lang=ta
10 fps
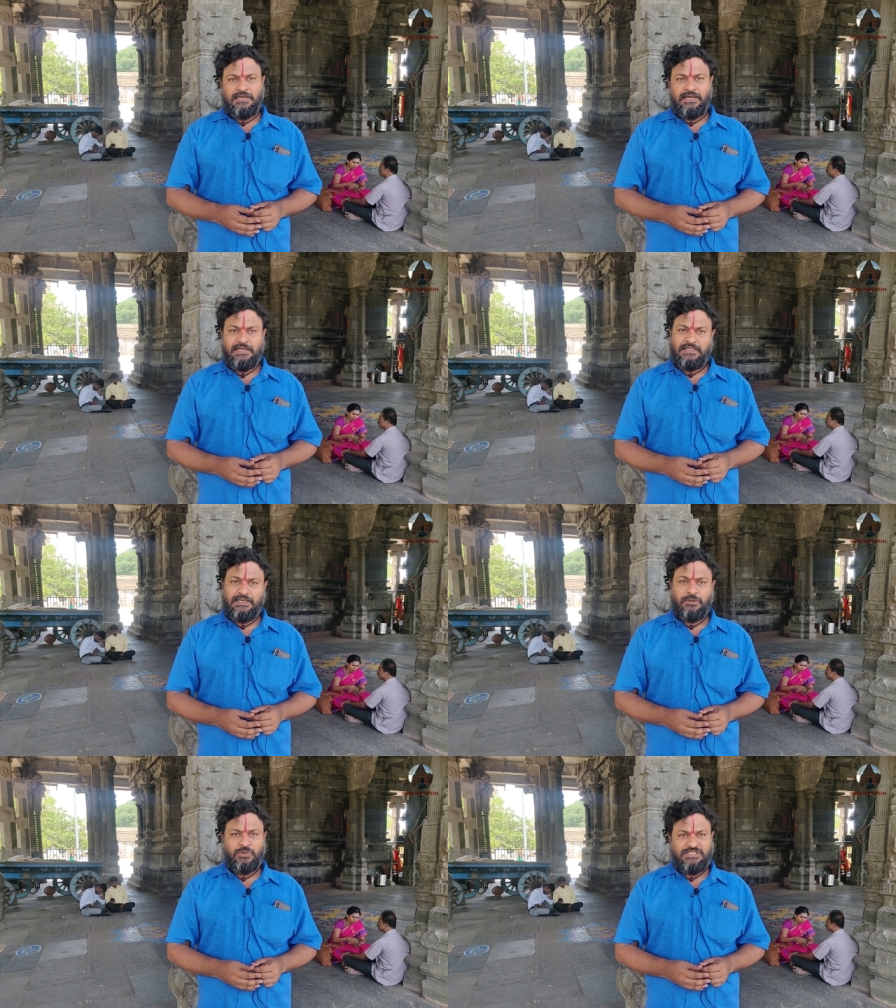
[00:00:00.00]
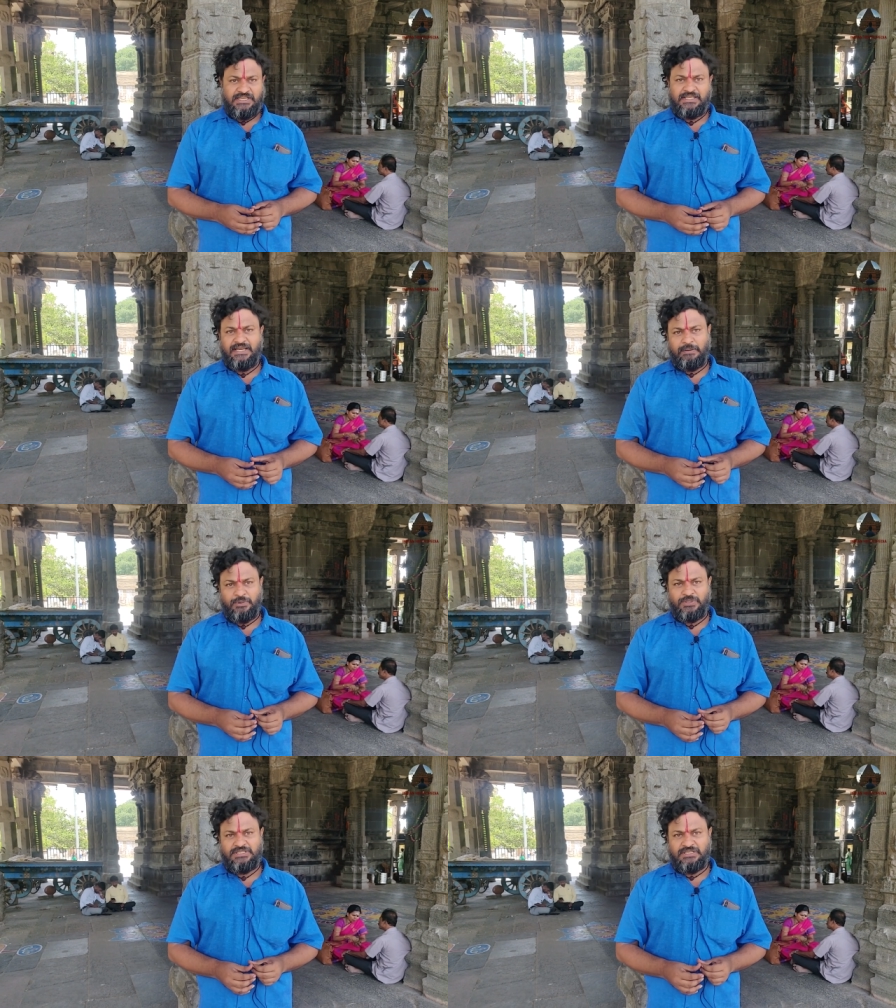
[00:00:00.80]
கிட்டத்தட்ட உச்சத்துக்கே
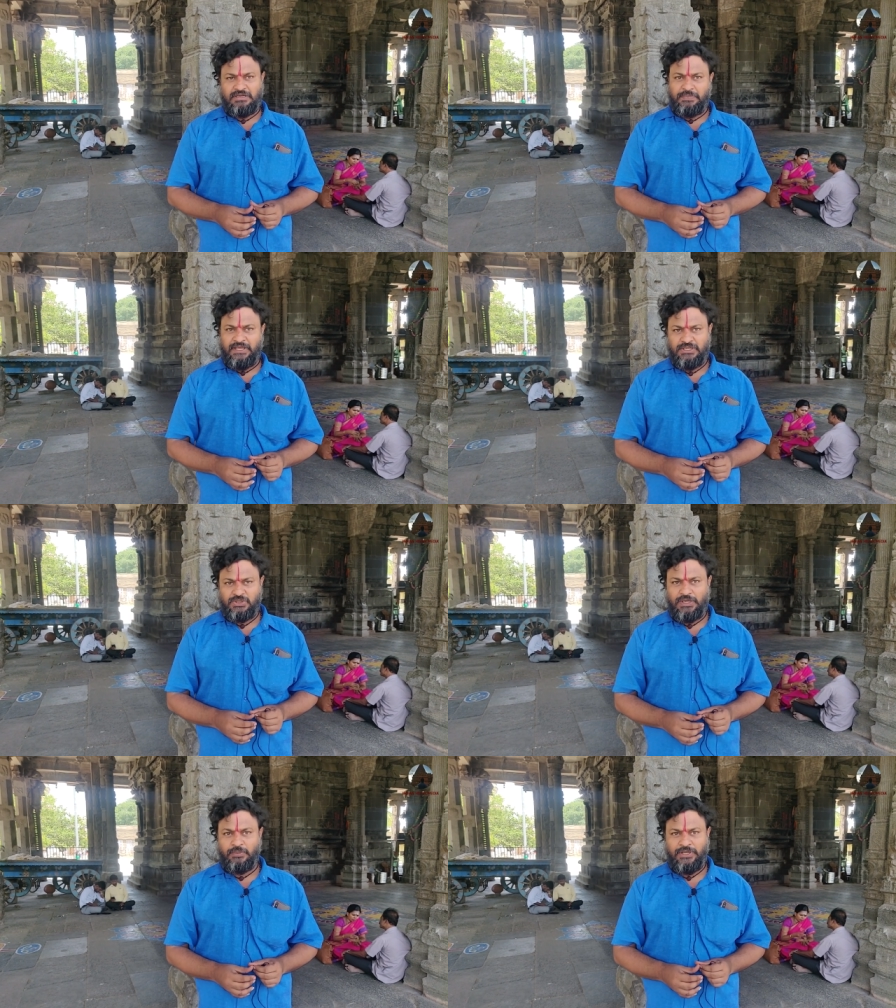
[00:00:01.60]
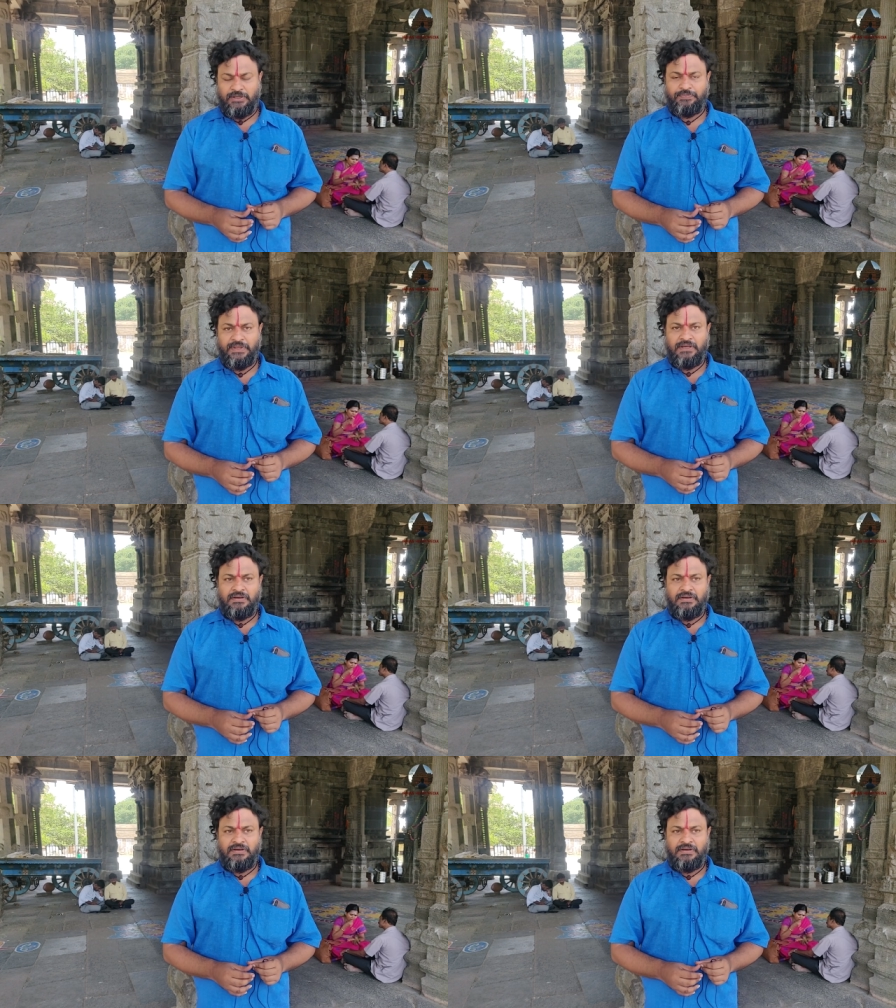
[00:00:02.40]
போச்சு அப்படின்னு சொல்ல முடியும்